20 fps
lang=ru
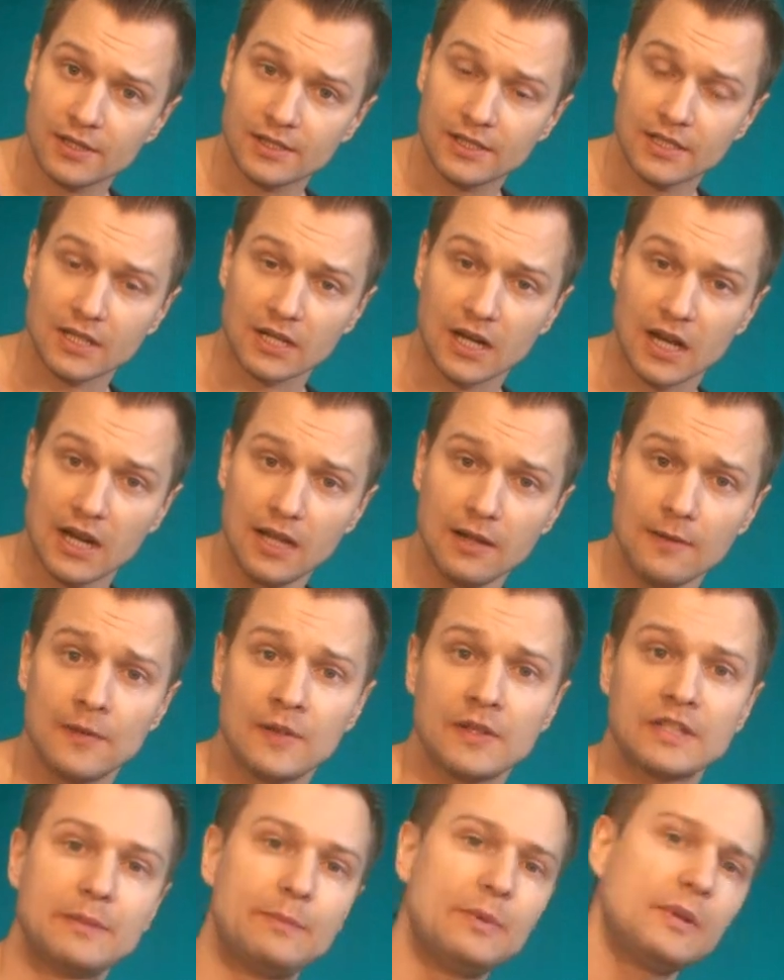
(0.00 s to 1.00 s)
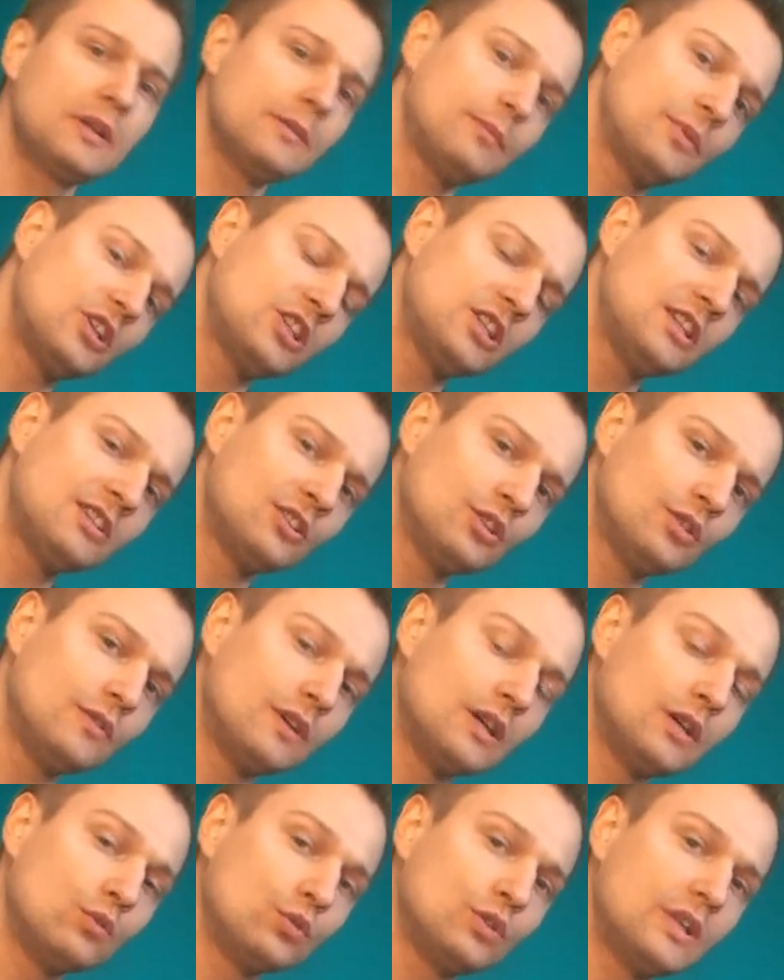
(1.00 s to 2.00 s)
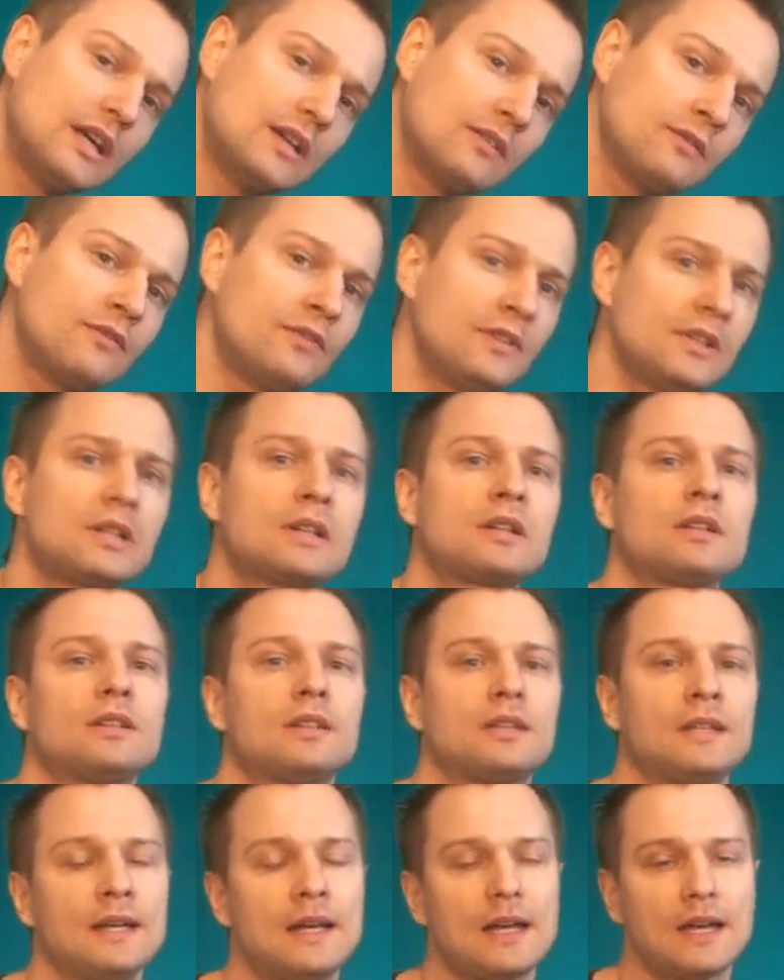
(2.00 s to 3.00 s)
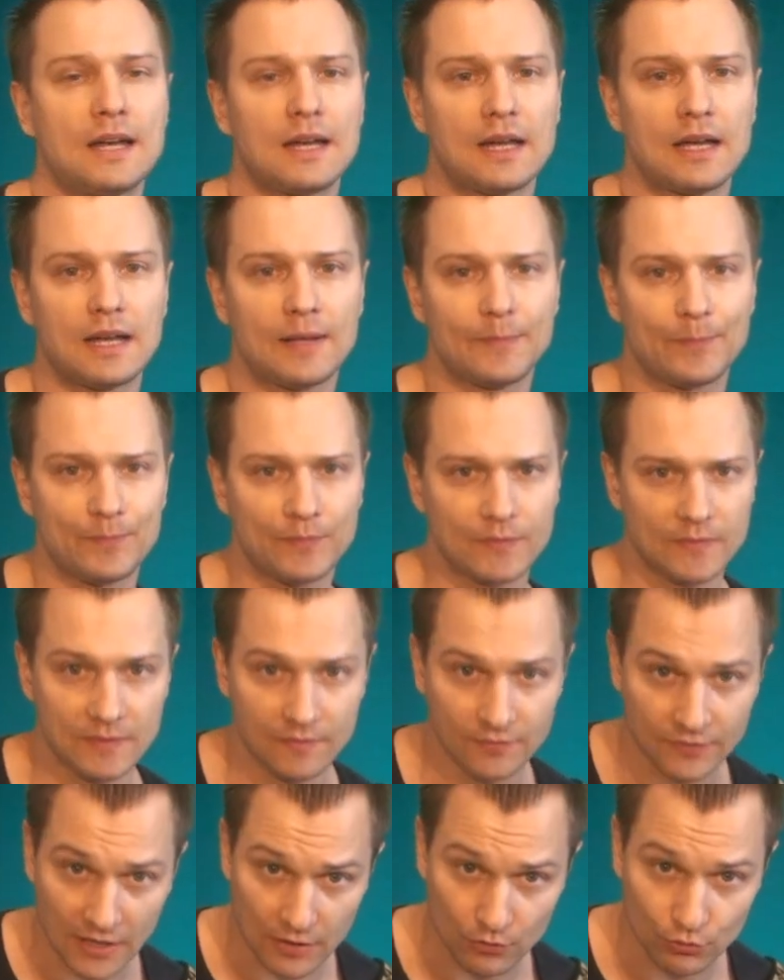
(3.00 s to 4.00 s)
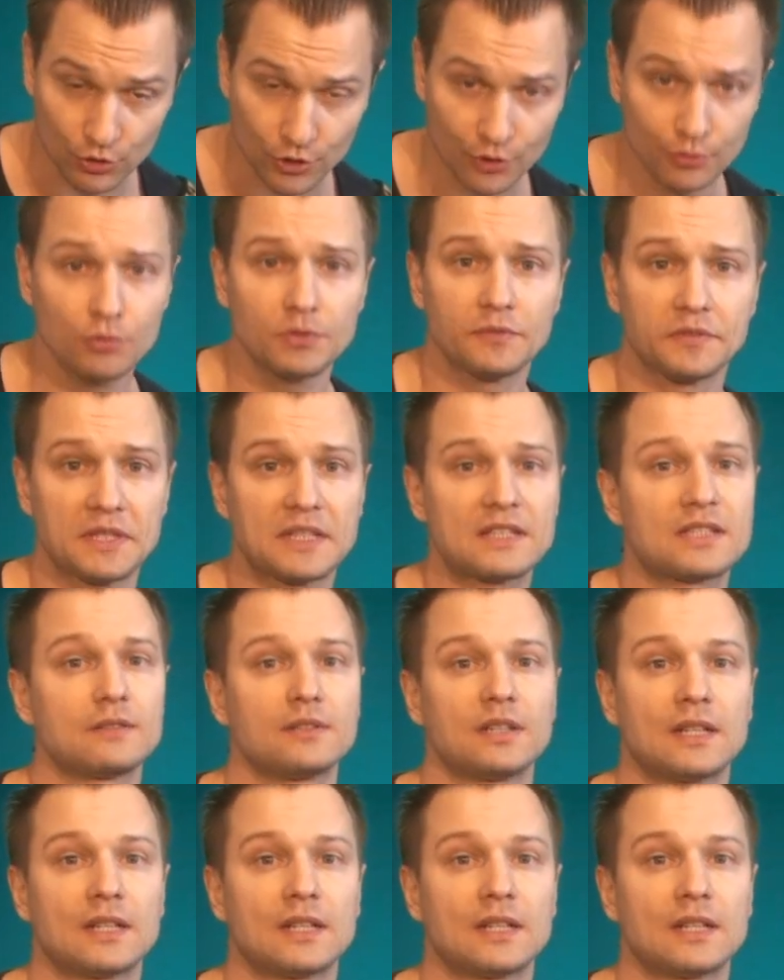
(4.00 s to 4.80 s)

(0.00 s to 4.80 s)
Сыграли. Теперь пришли снова ударом вверх на вторую струну 12